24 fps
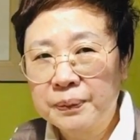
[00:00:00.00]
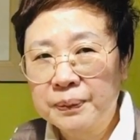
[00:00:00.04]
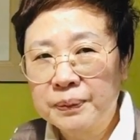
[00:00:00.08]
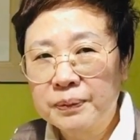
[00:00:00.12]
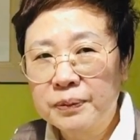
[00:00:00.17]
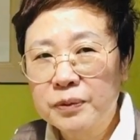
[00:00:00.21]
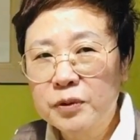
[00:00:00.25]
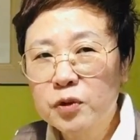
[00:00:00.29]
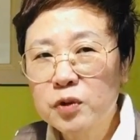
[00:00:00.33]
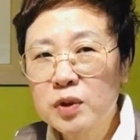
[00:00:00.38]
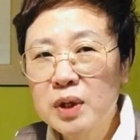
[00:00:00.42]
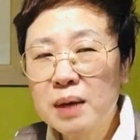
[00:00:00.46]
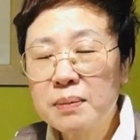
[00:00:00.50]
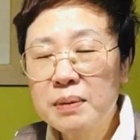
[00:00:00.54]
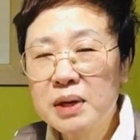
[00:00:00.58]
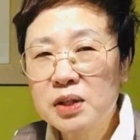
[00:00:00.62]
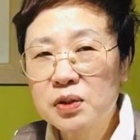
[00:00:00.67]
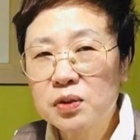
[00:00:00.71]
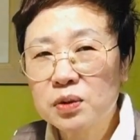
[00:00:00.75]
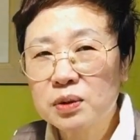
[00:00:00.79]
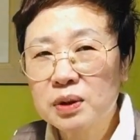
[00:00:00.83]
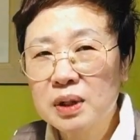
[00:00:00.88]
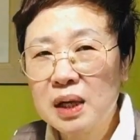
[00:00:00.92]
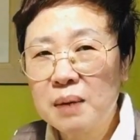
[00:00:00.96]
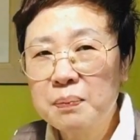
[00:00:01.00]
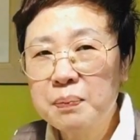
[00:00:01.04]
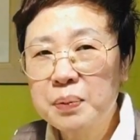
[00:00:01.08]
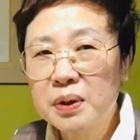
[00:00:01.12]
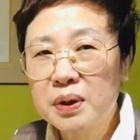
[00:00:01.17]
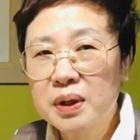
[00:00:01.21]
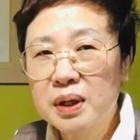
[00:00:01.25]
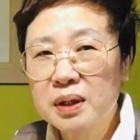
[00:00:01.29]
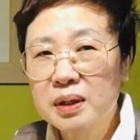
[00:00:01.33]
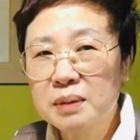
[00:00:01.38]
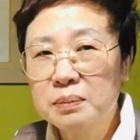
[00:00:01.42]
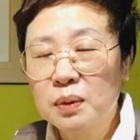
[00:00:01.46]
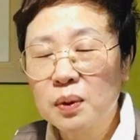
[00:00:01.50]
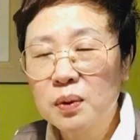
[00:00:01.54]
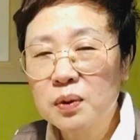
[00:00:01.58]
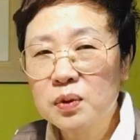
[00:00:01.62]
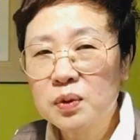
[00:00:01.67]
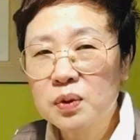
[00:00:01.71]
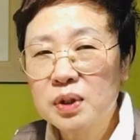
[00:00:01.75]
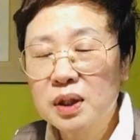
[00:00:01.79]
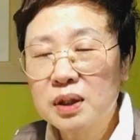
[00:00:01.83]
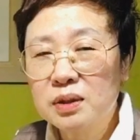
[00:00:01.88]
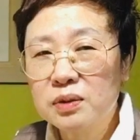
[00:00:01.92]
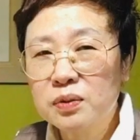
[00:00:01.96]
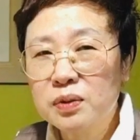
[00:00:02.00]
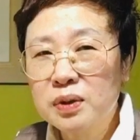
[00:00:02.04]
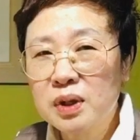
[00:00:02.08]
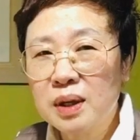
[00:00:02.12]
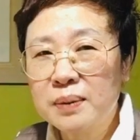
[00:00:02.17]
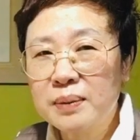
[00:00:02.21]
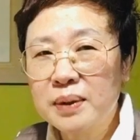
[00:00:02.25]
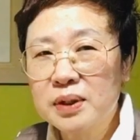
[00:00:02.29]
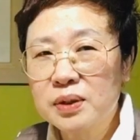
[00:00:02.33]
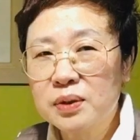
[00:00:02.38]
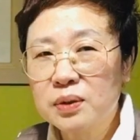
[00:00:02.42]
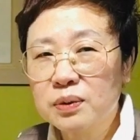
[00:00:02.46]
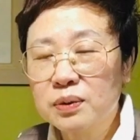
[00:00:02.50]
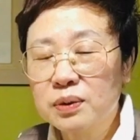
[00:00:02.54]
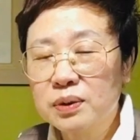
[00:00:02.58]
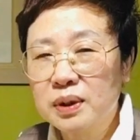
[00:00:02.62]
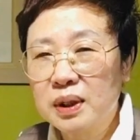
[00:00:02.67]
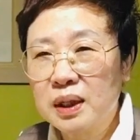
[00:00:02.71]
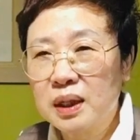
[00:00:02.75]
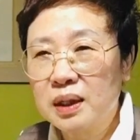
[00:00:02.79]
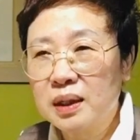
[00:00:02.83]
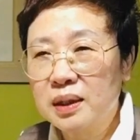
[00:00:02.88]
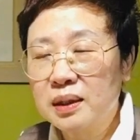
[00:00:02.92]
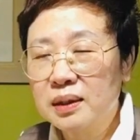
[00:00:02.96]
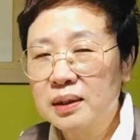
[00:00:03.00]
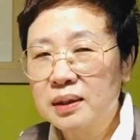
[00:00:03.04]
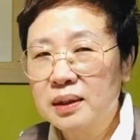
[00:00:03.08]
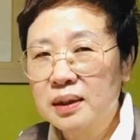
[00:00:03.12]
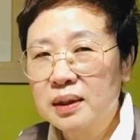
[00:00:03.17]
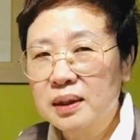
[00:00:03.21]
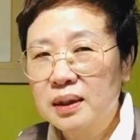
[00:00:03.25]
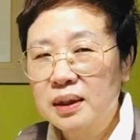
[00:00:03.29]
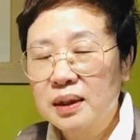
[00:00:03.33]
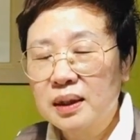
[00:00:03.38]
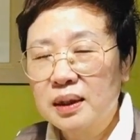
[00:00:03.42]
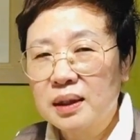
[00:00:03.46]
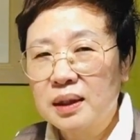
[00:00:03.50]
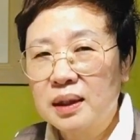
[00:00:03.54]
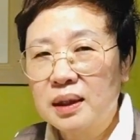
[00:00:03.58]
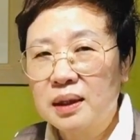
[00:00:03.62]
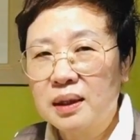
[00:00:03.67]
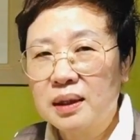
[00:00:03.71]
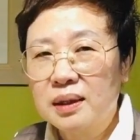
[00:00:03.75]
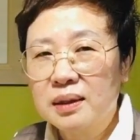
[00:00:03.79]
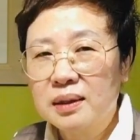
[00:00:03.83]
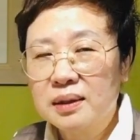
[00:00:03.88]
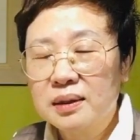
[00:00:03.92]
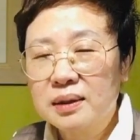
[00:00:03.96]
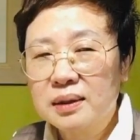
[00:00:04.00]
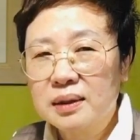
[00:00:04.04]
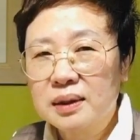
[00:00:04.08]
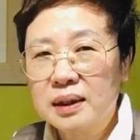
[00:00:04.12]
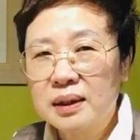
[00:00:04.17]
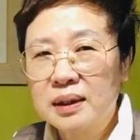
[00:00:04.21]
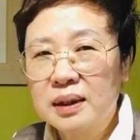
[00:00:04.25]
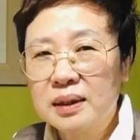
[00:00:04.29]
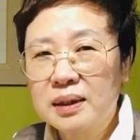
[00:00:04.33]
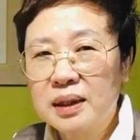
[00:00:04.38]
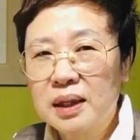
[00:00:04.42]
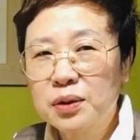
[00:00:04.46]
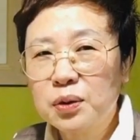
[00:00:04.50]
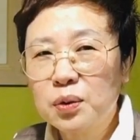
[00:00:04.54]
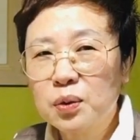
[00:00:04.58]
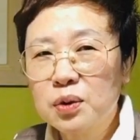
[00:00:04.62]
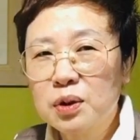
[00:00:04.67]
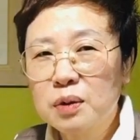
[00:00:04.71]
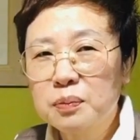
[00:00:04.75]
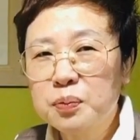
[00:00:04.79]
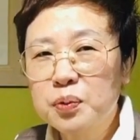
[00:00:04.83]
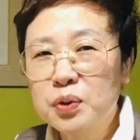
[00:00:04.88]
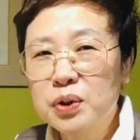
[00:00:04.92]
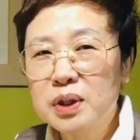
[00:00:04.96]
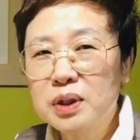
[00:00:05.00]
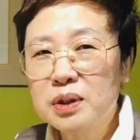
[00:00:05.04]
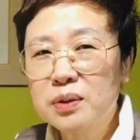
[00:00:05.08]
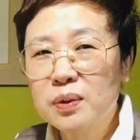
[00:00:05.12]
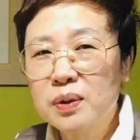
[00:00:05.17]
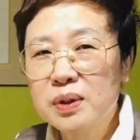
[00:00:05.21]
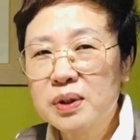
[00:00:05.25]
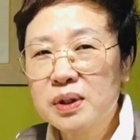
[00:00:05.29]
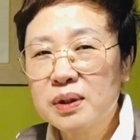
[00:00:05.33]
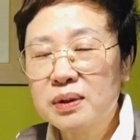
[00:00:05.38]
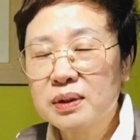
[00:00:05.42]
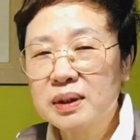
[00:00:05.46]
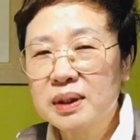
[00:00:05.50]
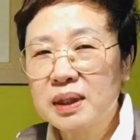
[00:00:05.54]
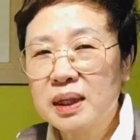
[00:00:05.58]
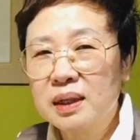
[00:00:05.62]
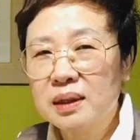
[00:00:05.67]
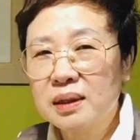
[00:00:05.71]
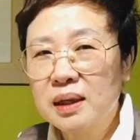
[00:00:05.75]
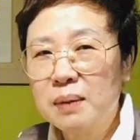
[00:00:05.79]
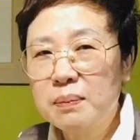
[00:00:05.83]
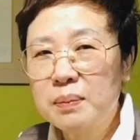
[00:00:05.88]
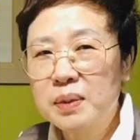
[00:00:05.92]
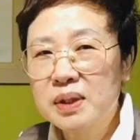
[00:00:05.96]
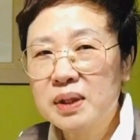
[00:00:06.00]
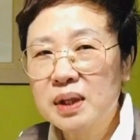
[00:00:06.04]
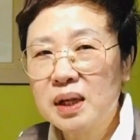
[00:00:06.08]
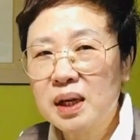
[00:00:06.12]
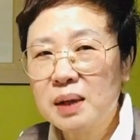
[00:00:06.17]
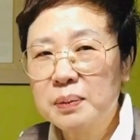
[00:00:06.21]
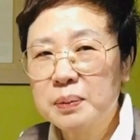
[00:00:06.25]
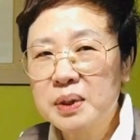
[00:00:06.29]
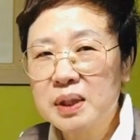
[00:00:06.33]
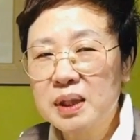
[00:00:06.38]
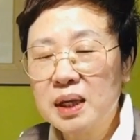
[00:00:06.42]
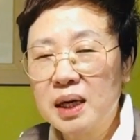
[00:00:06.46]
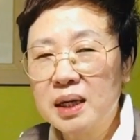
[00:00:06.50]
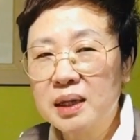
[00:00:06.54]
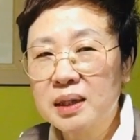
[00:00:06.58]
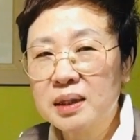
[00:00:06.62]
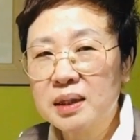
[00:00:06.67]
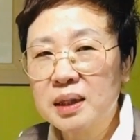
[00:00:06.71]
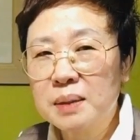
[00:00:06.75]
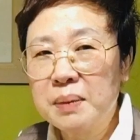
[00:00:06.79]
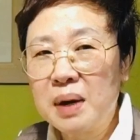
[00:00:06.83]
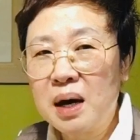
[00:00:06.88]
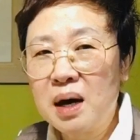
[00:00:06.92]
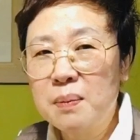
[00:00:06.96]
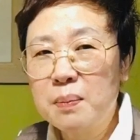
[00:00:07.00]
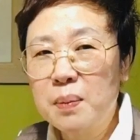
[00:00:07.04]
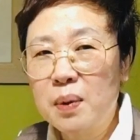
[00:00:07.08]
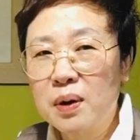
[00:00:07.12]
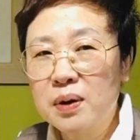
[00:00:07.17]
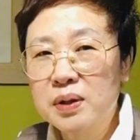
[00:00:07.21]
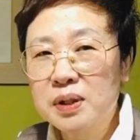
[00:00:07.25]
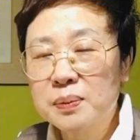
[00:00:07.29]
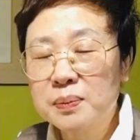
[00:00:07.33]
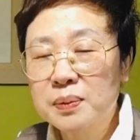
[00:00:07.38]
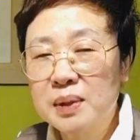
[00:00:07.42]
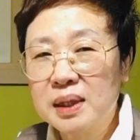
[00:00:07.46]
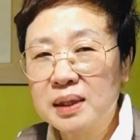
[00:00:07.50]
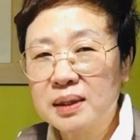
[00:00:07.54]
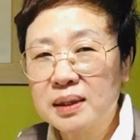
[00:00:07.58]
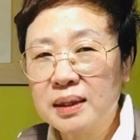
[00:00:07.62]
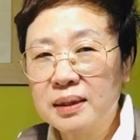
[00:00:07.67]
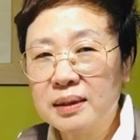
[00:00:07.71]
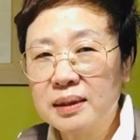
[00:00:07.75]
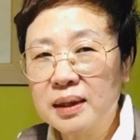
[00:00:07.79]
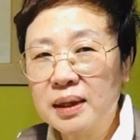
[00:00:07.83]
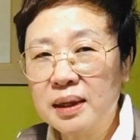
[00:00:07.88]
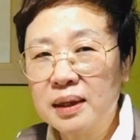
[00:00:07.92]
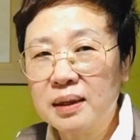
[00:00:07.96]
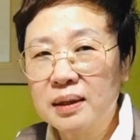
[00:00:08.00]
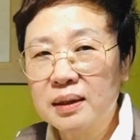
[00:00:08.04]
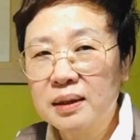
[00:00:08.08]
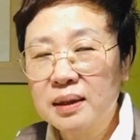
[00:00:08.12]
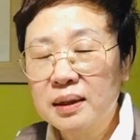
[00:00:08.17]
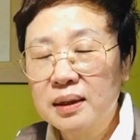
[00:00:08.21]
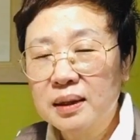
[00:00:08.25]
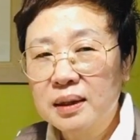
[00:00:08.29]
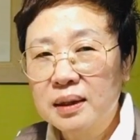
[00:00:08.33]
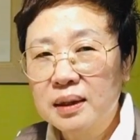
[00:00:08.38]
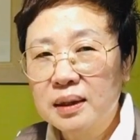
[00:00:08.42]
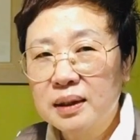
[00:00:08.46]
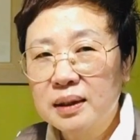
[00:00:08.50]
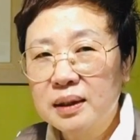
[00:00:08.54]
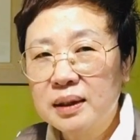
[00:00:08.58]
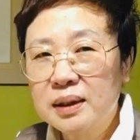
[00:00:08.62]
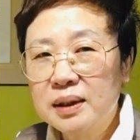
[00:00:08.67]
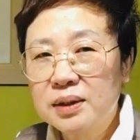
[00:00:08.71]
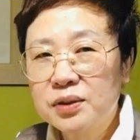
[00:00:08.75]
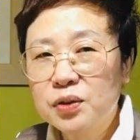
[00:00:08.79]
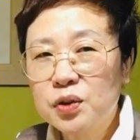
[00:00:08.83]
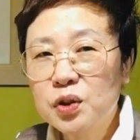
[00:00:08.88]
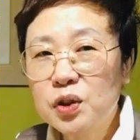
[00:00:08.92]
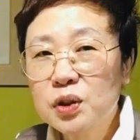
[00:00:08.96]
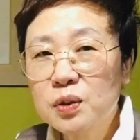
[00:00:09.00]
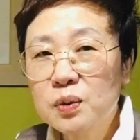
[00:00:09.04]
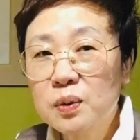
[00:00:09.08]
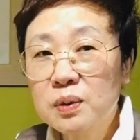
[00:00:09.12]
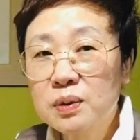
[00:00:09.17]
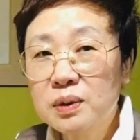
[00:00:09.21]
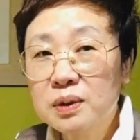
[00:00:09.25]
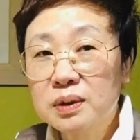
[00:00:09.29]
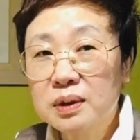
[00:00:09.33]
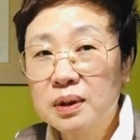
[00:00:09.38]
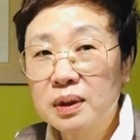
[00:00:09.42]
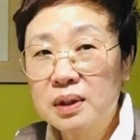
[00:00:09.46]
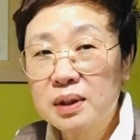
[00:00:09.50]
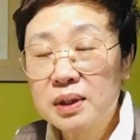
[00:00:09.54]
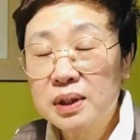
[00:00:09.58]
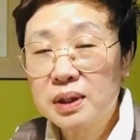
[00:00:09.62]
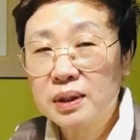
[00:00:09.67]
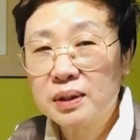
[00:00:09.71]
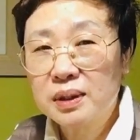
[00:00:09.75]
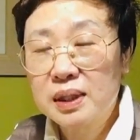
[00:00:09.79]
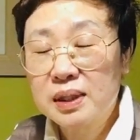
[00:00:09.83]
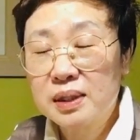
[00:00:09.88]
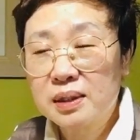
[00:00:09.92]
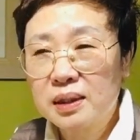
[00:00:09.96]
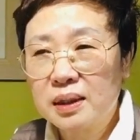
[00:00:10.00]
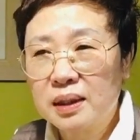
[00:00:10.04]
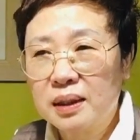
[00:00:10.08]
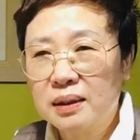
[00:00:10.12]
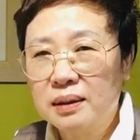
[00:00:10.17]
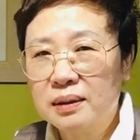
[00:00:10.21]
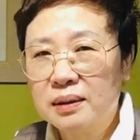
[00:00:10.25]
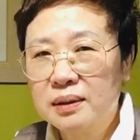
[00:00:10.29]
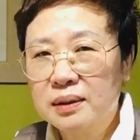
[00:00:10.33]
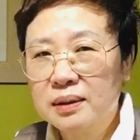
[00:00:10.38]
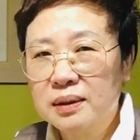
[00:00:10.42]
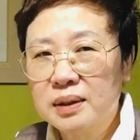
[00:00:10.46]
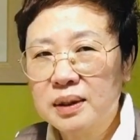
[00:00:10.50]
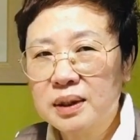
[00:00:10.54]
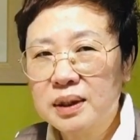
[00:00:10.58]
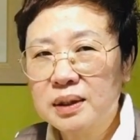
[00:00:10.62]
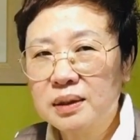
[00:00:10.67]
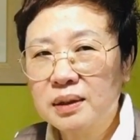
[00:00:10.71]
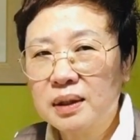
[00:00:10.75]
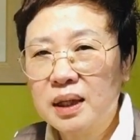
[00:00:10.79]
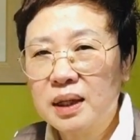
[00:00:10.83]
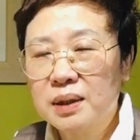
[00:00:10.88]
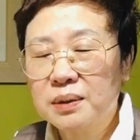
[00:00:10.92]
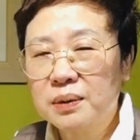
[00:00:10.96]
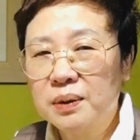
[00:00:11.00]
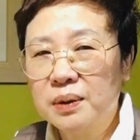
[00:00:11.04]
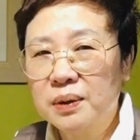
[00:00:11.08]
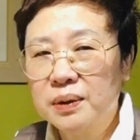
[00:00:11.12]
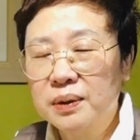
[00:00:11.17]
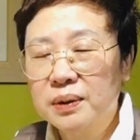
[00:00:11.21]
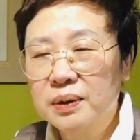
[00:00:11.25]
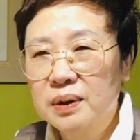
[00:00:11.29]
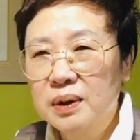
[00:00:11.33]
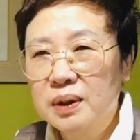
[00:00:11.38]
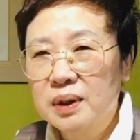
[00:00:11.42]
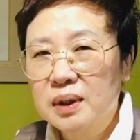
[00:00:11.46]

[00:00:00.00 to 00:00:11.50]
눈 감아주고 남편의 그 모든 죄를 눈 감아주고 그래. 어, 근데 대통령 부인으로서 그냥 한번 살아보자 이렇게 마음 먹었으면 될 텐데 이 주인공은 그걸 싫어했어요. 그걸 싫어하고